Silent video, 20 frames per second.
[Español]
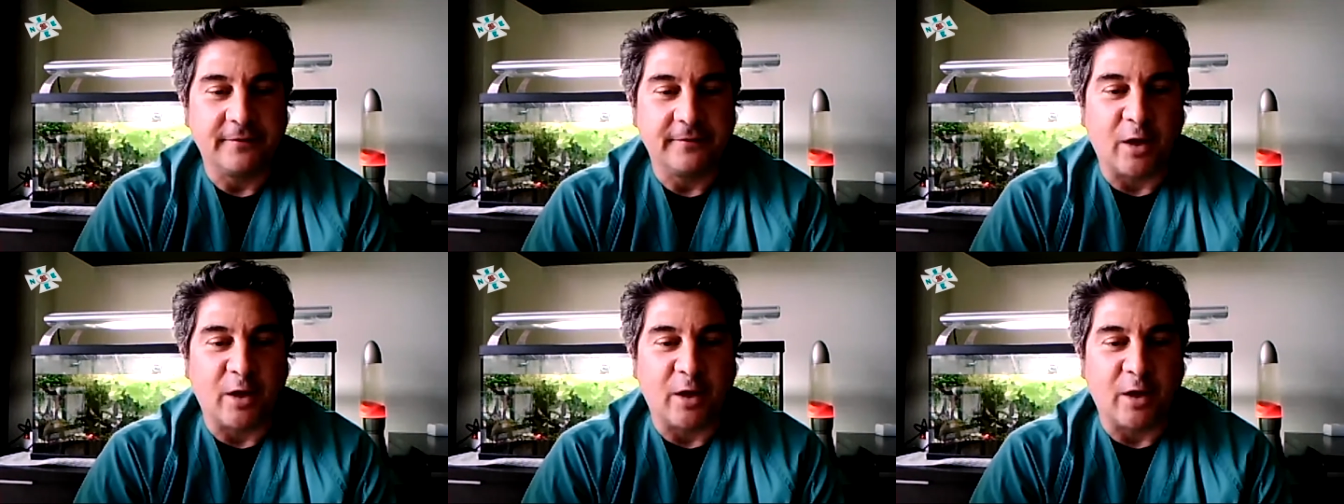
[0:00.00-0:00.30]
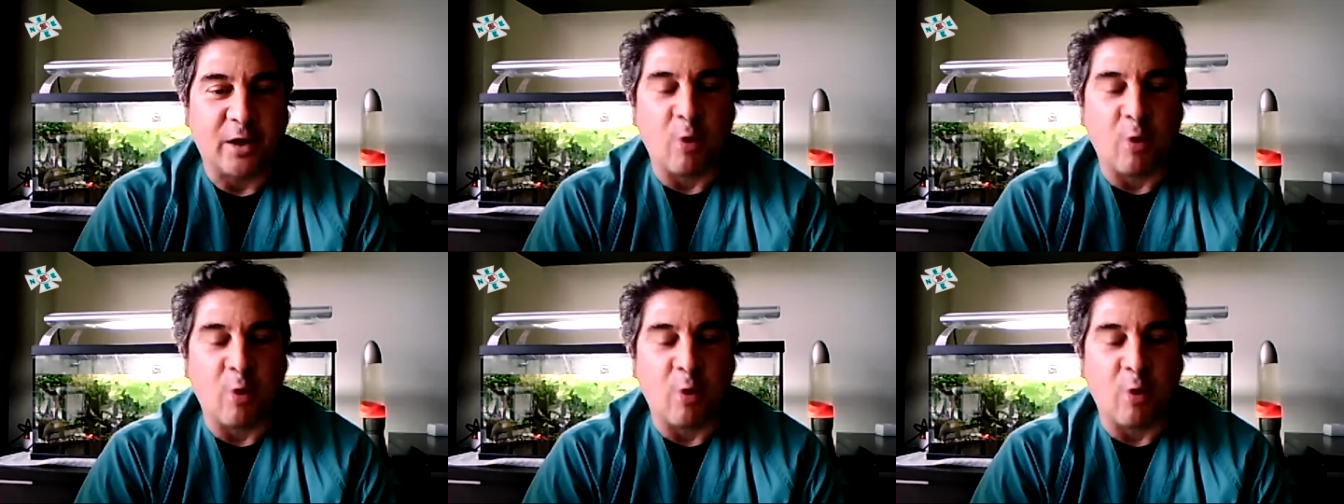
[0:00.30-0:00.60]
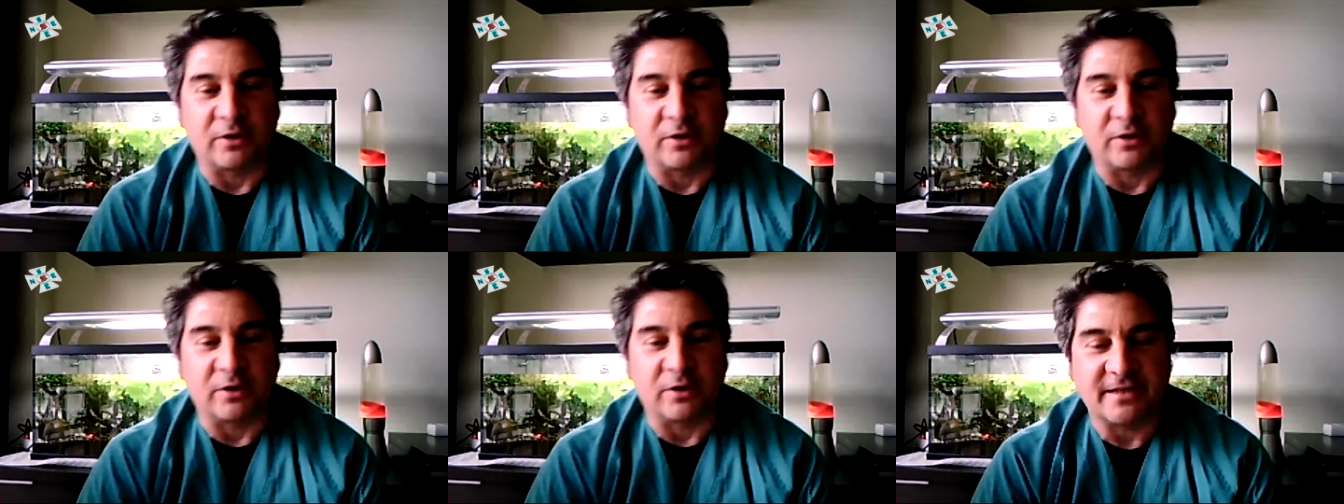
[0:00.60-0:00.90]
cómo
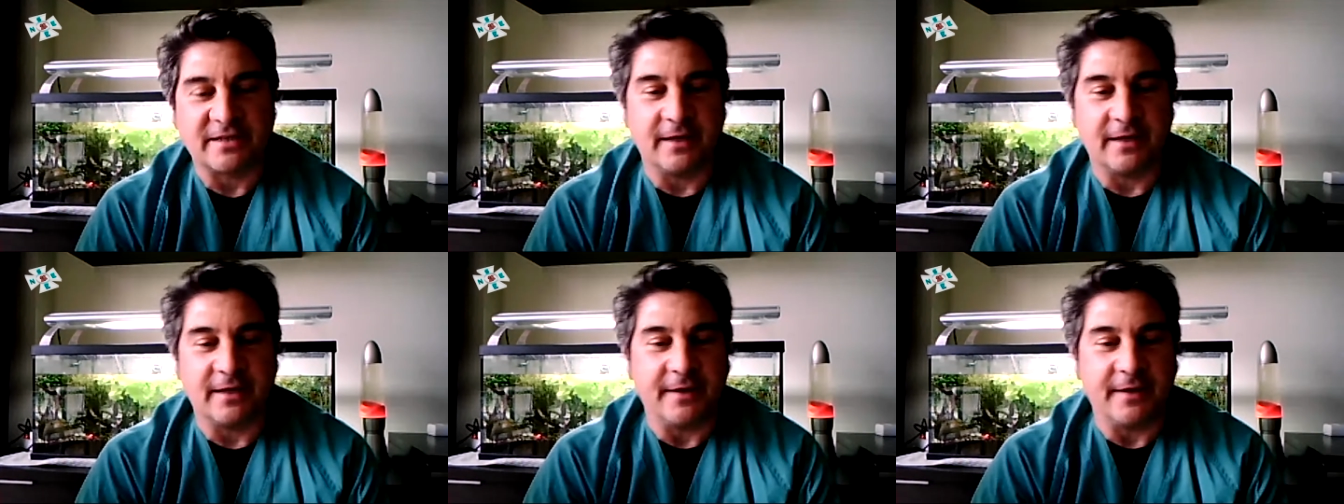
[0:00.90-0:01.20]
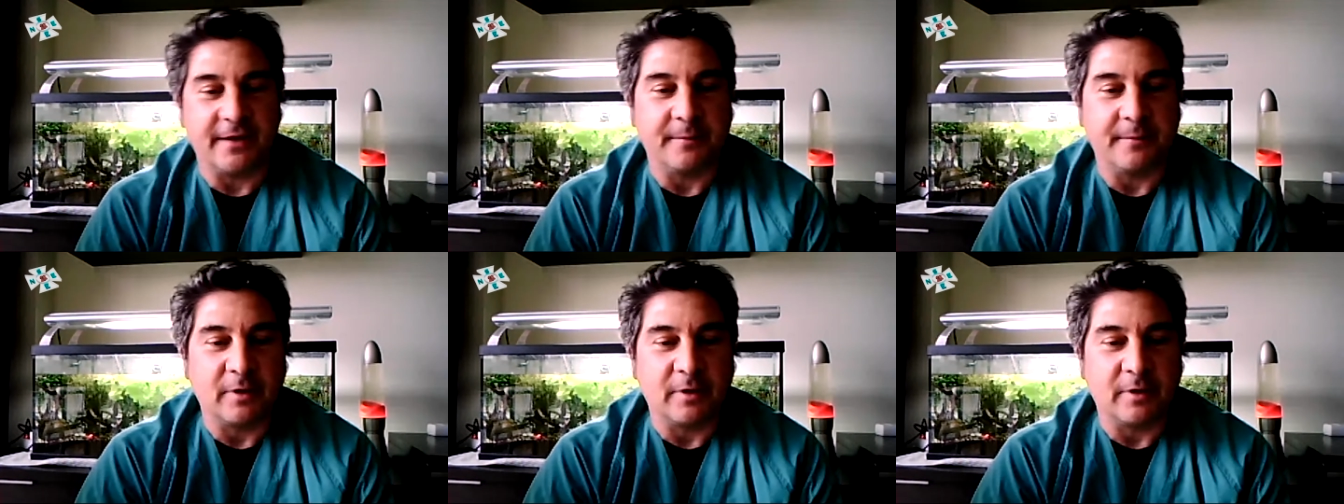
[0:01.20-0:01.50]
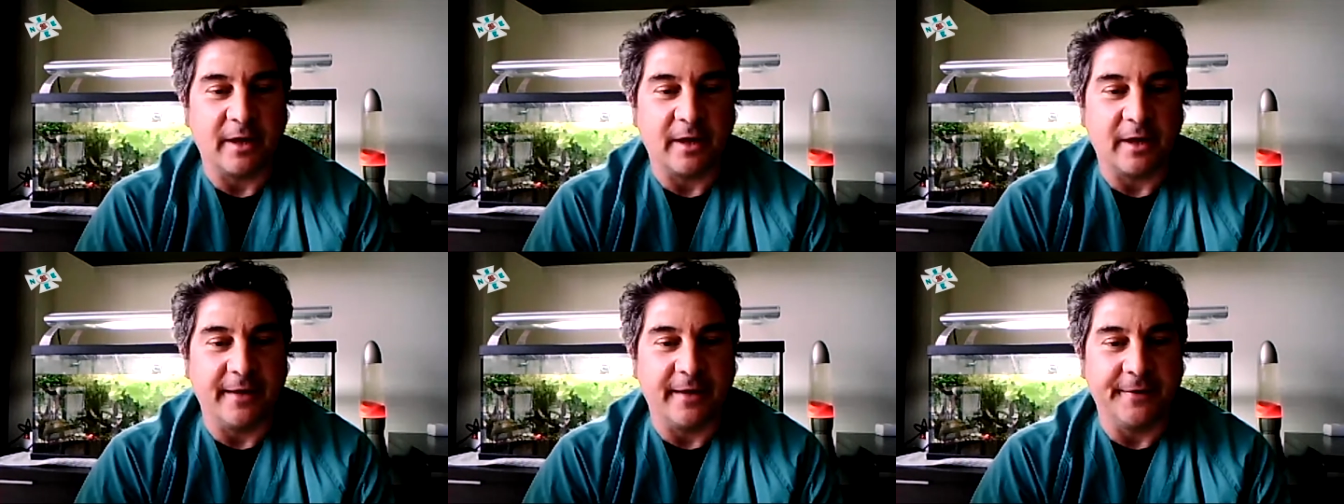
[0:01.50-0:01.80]
comportarse
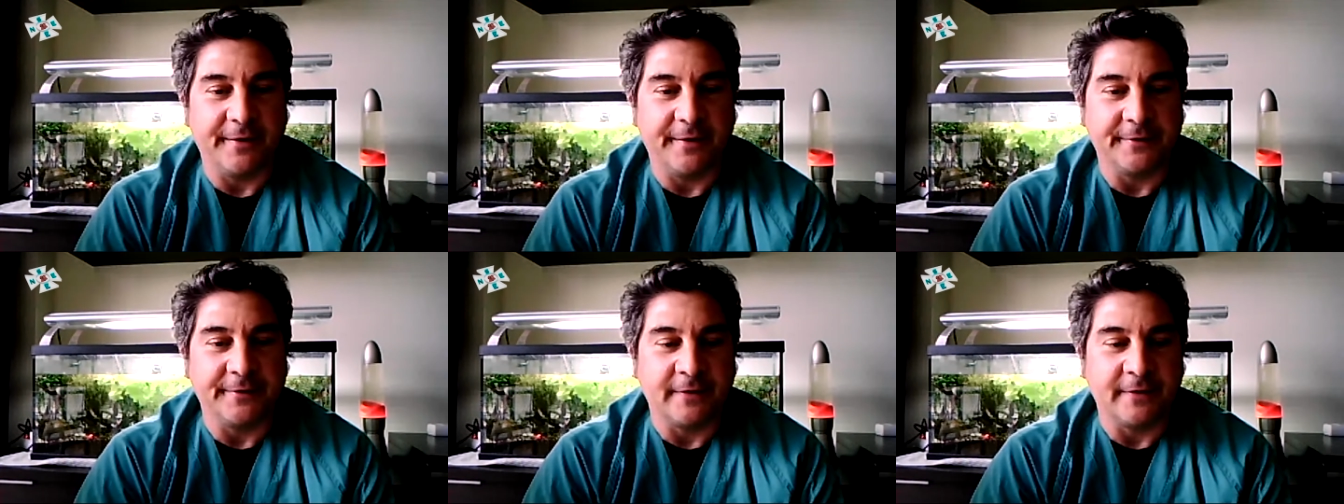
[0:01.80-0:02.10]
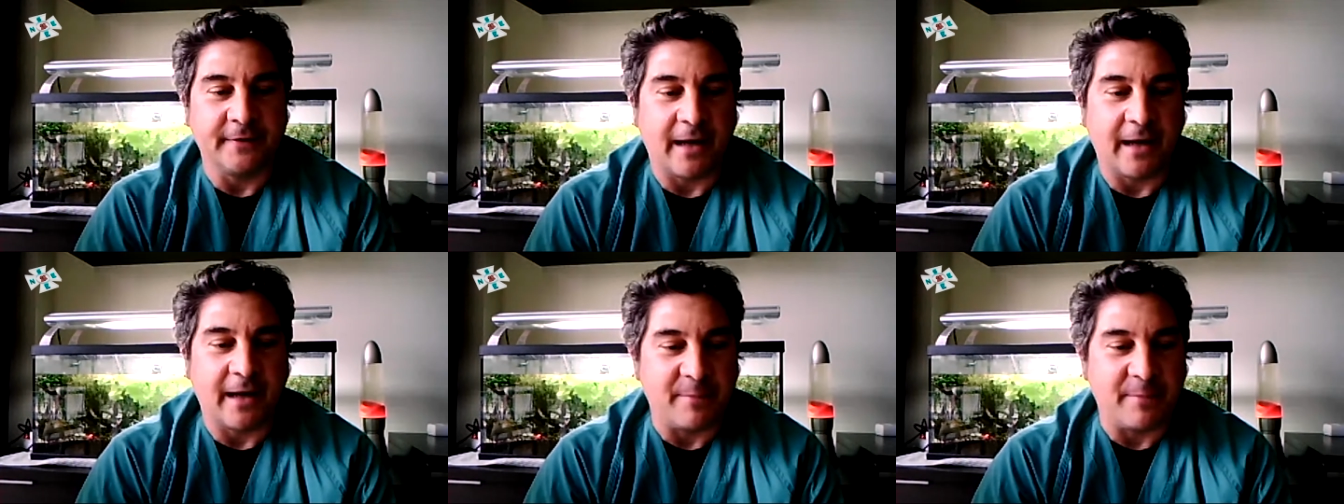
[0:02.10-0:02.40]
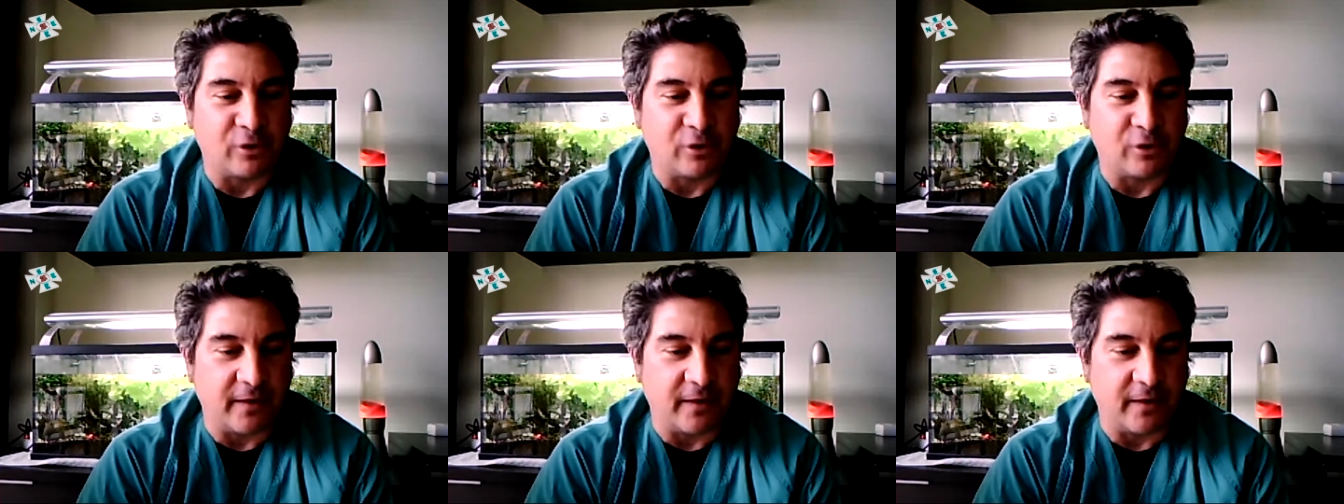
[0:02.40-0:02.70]
en el
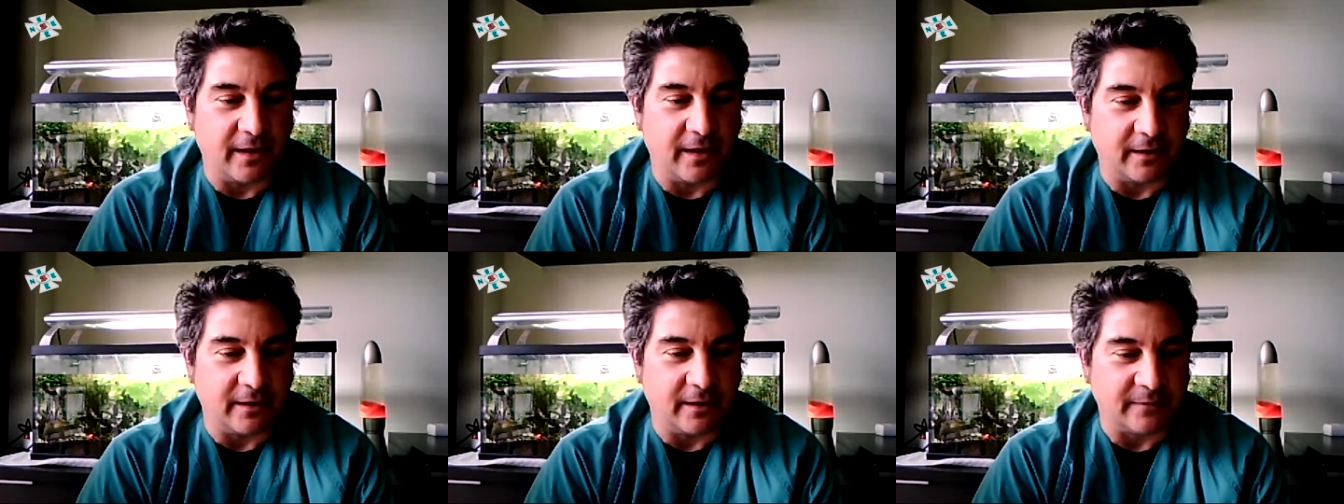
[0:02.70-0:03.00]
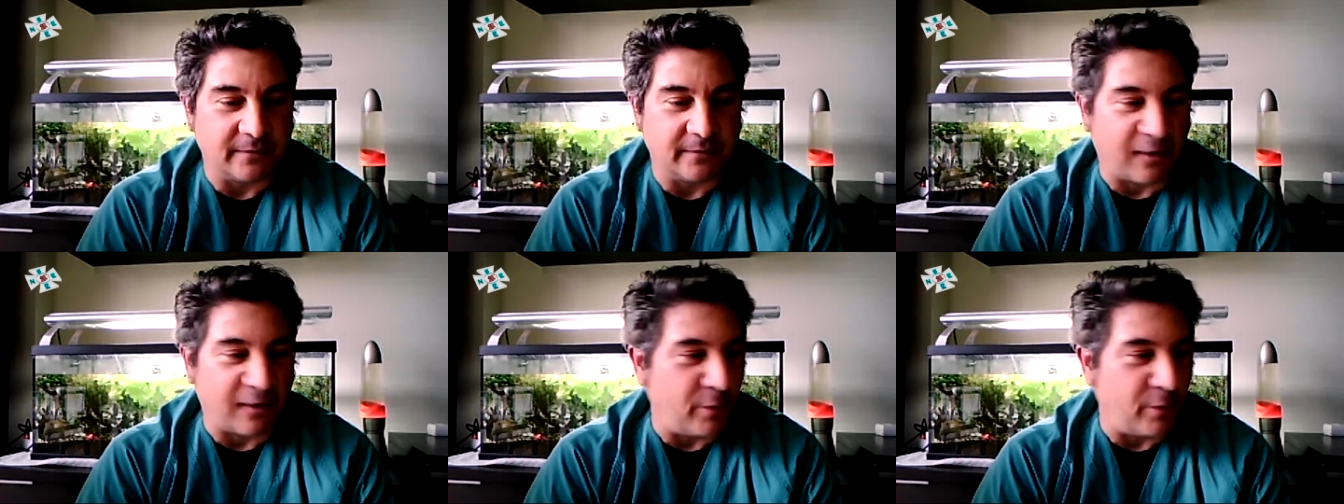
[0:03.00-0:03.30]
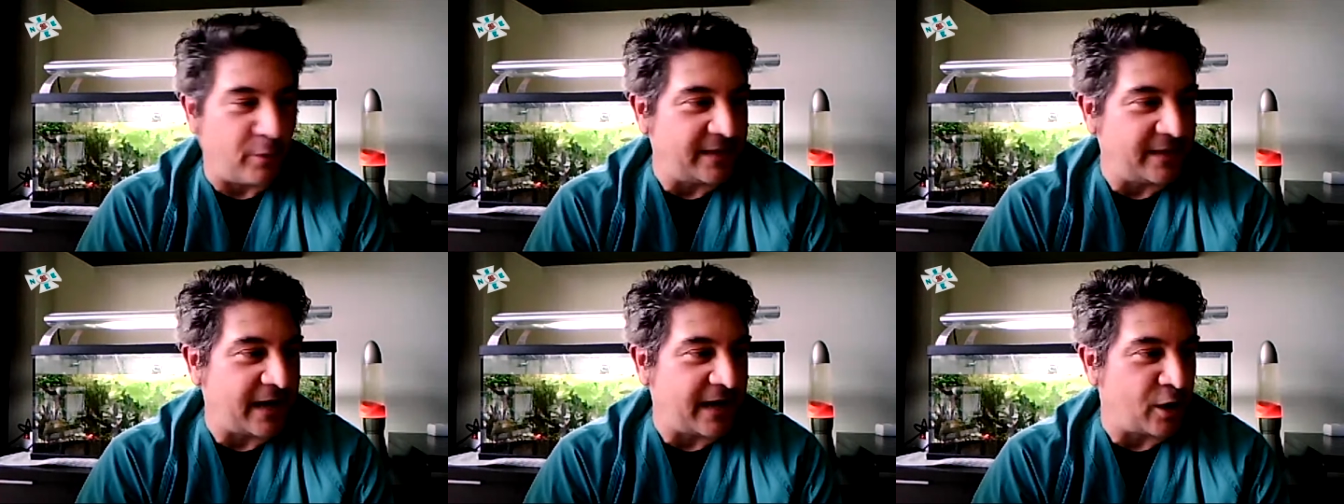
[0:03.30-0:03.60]
ámbito del,
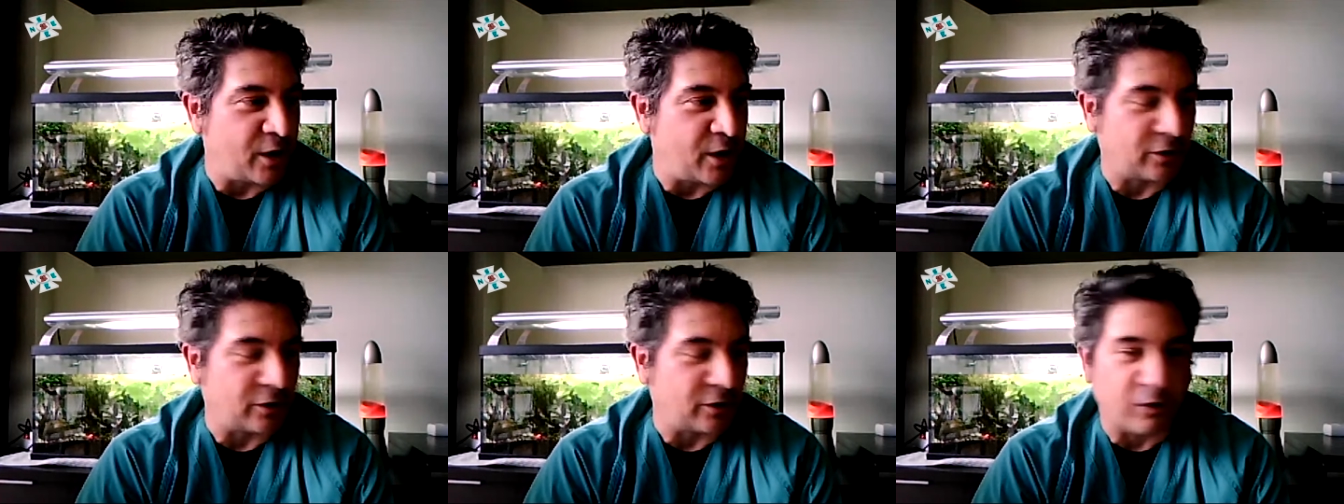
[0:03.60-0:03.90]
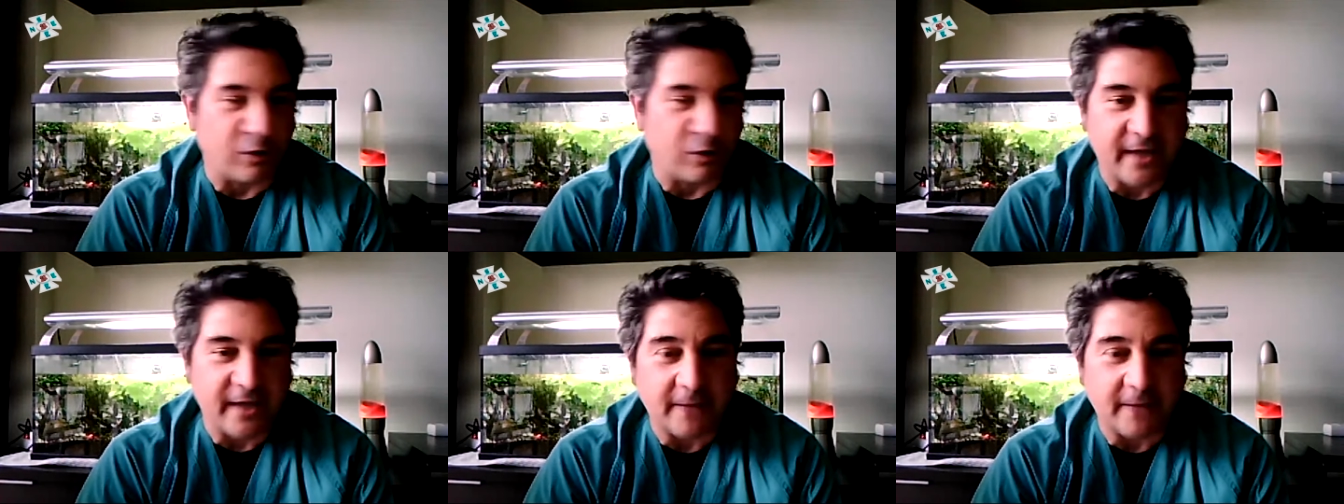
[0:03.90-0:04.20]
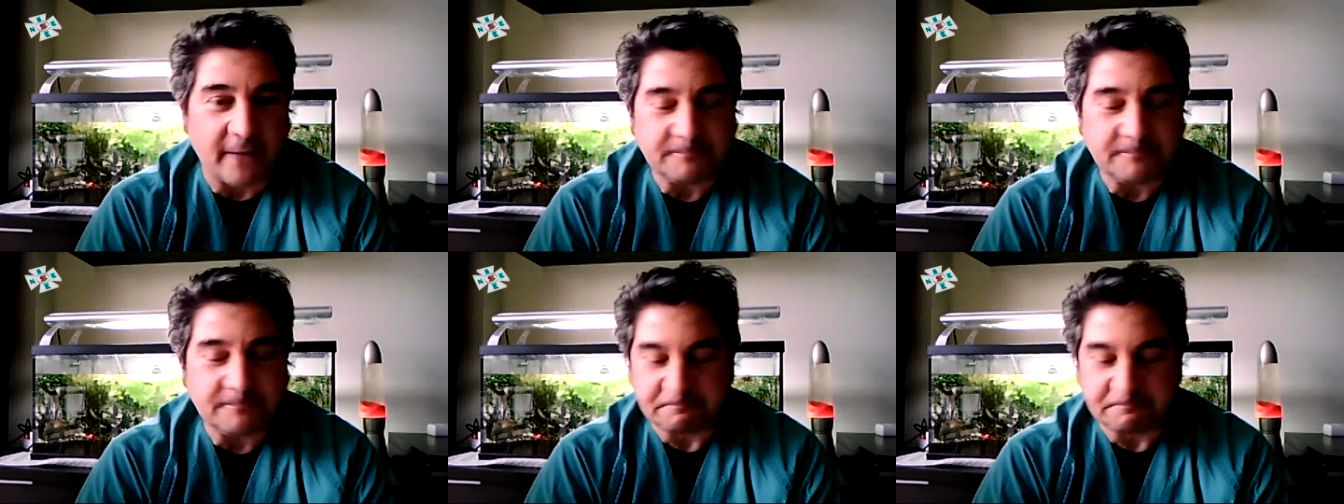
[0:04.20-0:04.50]
COVID de la neonatología.